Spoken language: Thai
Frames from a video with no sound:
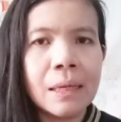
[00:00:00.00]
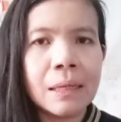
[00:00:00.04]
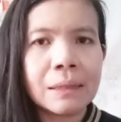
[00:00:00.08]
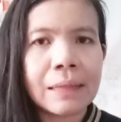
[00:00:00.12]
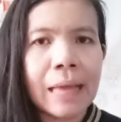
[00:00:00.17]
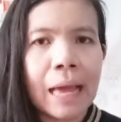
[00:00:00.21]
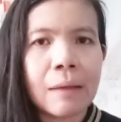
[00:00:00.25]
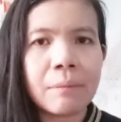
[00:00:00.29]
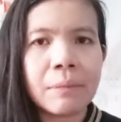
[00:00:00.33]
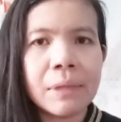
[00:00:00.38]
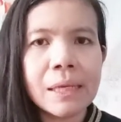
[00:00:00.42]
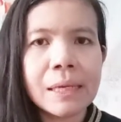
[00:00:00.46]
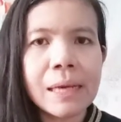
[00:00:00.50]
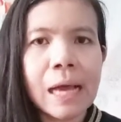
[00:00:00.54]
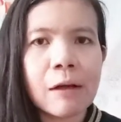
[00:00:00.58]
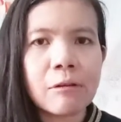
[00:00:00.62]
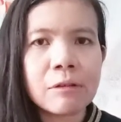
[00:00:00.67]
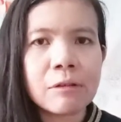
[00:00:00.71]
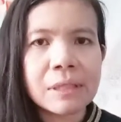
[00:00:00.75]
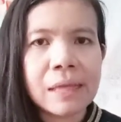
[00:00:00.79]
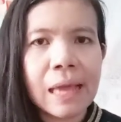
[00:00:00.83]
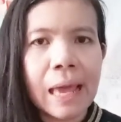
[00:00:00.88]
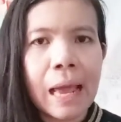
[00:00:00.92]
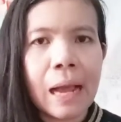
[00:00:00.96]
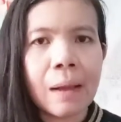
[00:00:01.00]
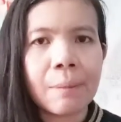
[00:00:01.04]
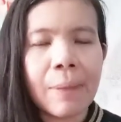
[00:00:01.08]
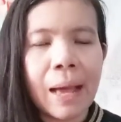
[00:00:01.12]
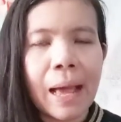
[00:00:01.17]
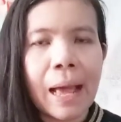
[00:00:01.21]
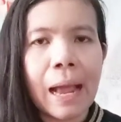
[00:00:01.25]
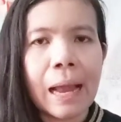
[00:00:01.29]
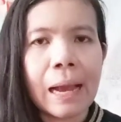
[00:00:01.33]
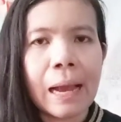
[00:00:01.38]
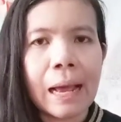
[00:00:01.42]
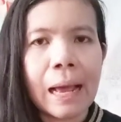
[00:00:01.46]
ตามที่เขาแจ้ง
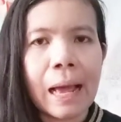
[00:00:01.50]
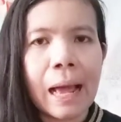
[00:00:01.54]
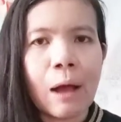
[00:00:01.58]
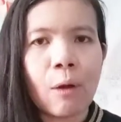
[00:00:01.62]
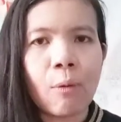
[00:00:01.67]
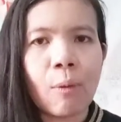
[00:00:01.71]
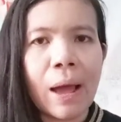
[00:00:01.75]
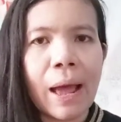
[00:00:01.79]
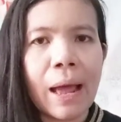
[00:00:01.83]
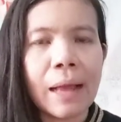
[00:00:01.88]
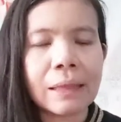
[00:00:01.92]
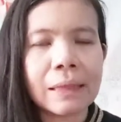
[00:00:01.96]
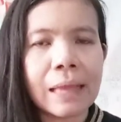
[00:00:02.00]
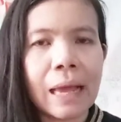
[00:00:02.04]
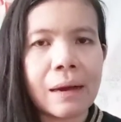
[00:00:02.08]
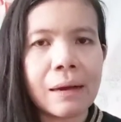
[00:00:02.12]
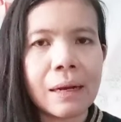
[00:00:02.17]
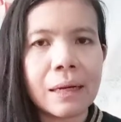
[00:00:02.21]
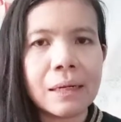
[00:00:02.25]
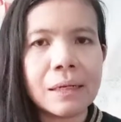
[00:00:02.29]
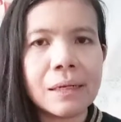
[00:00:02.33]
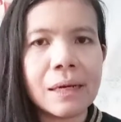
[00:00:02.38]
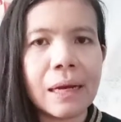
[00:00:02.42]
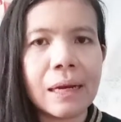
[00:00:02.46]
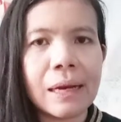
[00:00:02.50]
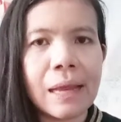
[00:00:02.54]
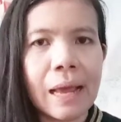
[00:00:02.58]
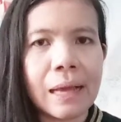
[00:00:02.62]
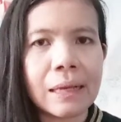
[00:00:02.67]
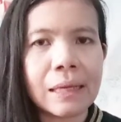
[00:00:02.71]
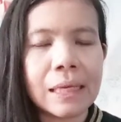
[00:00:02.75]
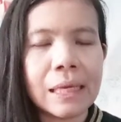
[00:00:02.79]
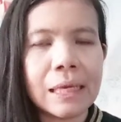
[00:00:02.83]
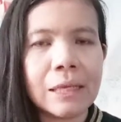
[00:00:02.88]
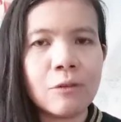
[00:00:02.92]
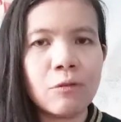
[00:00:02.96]
มานะคะ ว่าแต่ละเดือนเนี่ย
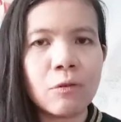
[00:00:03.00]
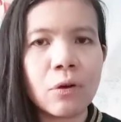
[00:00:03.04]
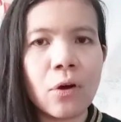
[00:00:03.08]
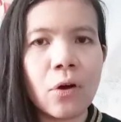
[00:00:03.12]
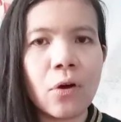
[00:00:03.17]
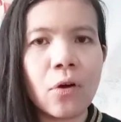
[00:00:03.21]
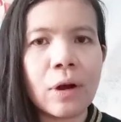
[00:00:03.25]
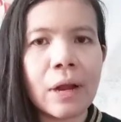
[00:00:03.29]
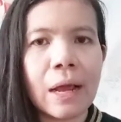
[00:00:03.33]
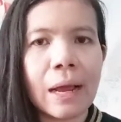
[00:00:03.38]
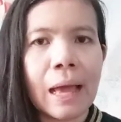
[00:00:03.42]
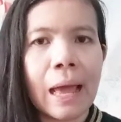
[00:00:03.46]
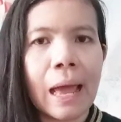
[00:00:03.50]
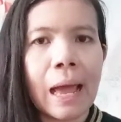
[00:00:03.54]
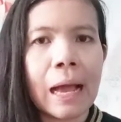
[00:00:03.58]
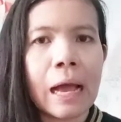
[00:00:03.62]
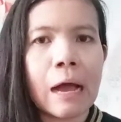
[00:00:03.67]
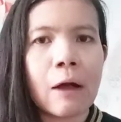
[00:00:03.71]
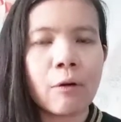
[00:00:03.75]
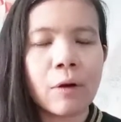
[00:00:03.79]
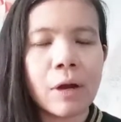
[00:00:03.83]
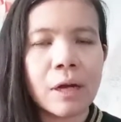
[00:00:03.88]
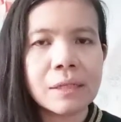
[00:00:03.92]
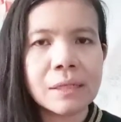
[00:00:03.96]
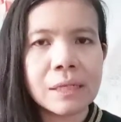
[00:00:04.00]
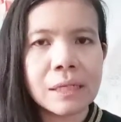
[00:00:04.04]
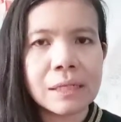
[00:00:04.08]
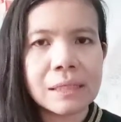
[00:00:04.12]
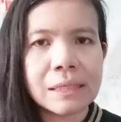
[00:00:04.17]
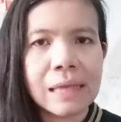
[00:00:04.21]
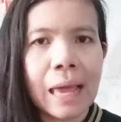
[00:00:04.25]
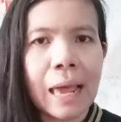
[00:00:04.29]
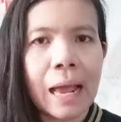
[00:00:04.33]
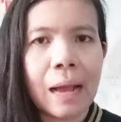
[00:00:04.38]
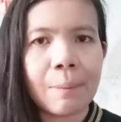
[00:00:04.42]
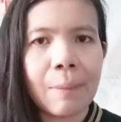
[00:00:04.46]
กี่ยูโรนะคะ เขาก็จะ
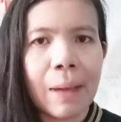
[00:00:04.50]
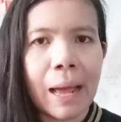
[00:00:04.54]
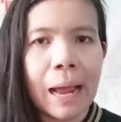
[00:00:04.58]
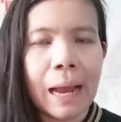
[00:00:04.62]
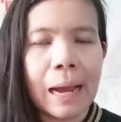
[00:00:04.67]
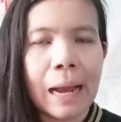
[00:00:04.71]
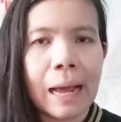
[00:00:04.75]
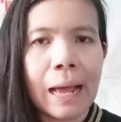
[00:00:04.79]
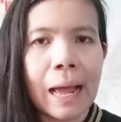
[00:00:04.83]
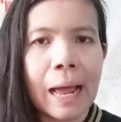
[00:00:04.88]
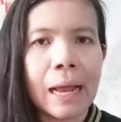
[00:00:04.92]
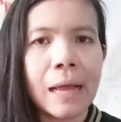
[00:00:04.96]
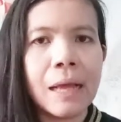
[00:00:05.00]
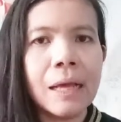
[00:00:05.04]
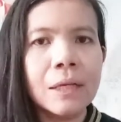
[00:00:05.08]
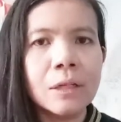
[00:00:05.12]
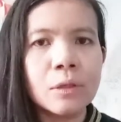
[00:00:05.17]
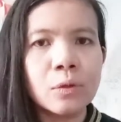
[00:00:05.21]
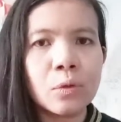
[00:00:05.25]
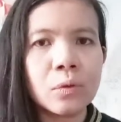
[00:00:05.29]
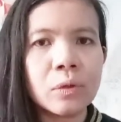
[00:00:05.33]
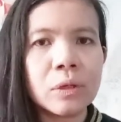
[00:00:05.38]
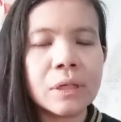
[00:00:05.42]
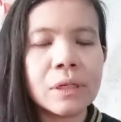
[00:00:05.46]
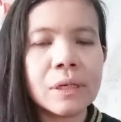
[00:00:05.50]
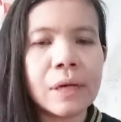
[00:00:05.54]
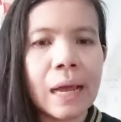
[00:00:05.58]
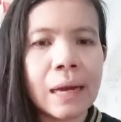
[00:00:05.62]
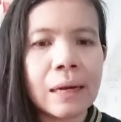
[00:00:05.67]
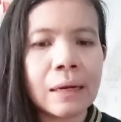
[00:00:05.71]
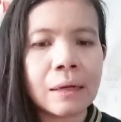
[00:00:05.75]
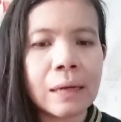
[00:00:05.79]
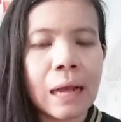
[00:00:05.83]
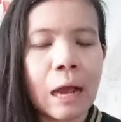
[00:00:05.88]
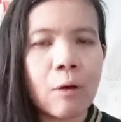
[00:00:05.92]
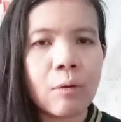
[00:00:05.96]
แจ้งมานะคะ ทุกเดือน
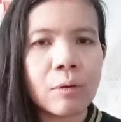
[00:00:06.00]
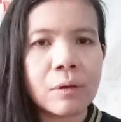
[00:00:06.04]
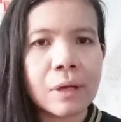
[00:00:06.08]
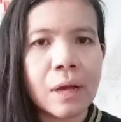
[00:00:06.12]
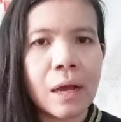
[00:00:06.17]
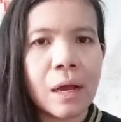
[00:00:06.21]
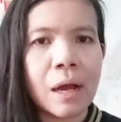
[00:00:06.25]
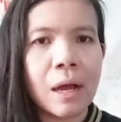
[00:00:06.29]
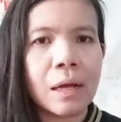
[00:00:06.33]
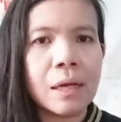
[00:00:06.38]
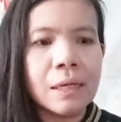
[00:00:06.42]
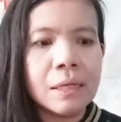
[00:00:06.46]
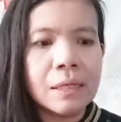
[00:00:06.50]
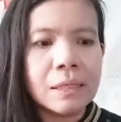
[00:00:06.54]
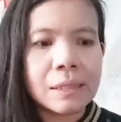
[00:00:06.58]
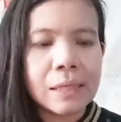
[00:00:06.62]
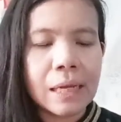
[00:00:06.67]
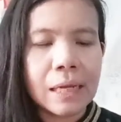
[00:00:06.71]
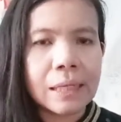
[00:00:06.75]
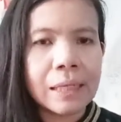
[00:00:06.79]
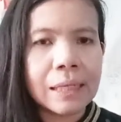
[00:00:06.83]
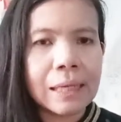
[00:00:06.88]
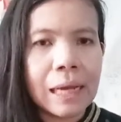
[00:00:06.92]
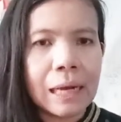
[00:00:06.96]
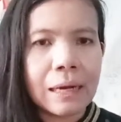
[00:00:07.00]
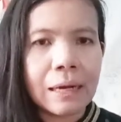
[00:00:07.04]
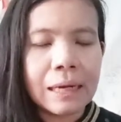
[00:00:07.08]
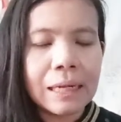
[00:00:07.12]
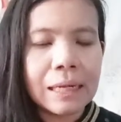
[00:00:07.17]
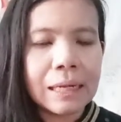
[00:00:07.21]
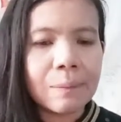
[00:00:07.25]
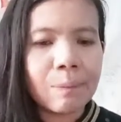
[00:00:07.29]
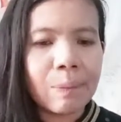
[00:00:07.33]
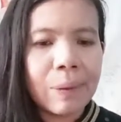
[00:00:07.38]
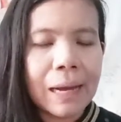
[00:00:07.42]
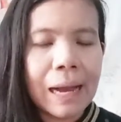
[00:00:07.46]
เขาก็จะเขียน
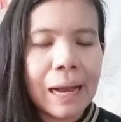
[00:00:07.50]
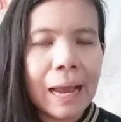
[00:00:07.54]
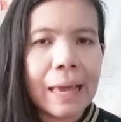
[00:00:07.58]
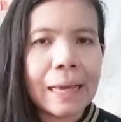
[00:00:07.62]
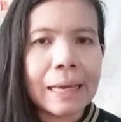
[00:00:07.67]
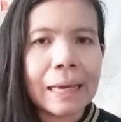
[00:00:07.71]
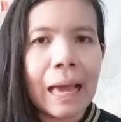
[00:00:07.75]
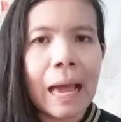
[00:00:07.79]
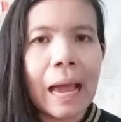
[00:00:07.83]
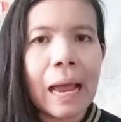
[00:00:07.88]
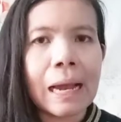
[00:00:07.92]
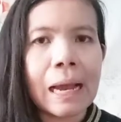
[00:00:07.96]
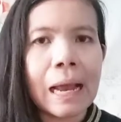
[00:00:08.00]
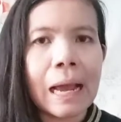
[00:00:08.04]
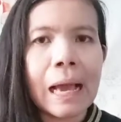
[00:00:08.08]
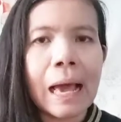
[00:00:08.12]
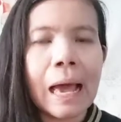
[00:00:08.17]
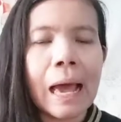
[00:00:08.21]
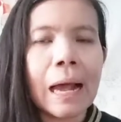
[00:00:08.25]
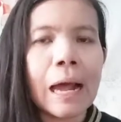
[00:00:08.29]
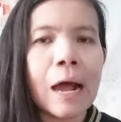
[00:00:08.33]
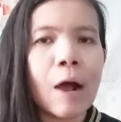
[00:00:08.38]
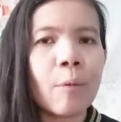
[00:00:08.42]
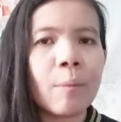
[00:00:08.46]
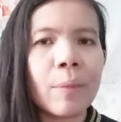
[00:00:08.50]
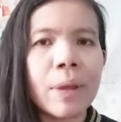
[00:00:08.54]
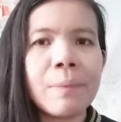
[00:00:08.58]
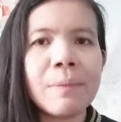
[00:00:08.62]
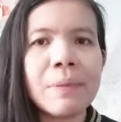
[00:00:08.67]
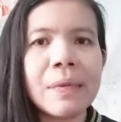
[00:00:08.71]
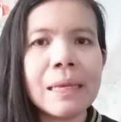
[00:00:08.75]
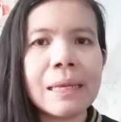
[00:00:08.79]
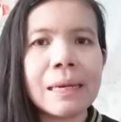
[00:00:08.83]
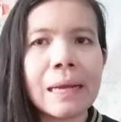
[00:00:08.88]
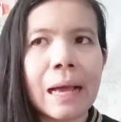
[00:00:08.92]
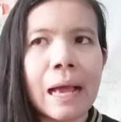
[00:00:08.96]
ดิสเป็นรายการนะคะ เขาไม่
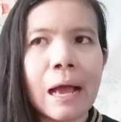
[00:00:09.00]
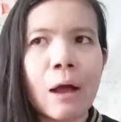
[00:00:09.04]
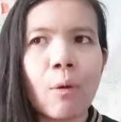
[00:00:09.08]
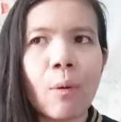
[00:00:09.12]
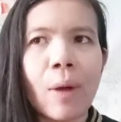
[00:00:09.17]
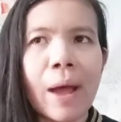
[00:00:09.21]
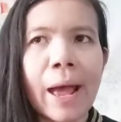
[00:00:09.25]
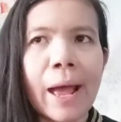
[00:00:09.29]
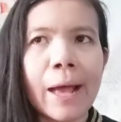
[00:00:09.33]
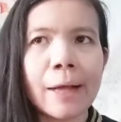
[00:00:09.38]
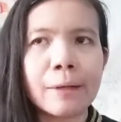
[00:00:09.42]
มีนะคะว่า